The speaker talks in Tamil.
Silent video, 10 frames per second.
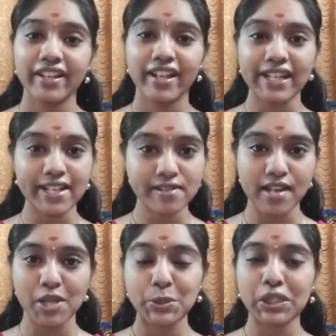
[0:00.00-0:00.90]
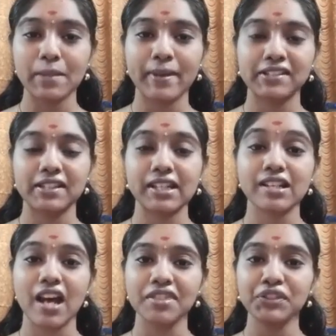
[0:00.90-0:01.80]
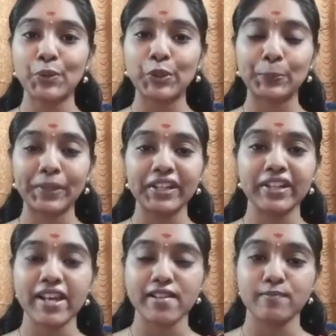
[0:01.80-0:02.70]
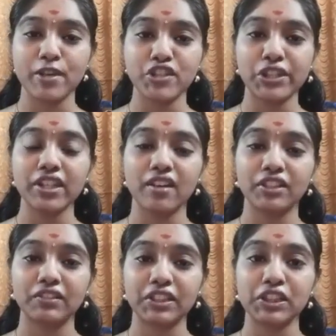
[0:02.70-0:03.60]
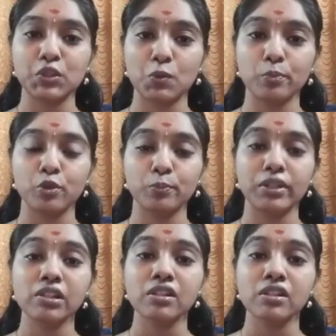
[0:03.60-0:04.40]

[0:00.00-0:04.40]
நிறைய சாதுக்களை பார்த்திருக்கார் அந்த ஒரு பீரியட் எஸ்பெஷலி அவருக்கு வந்து ரொம்ப ரொம்ப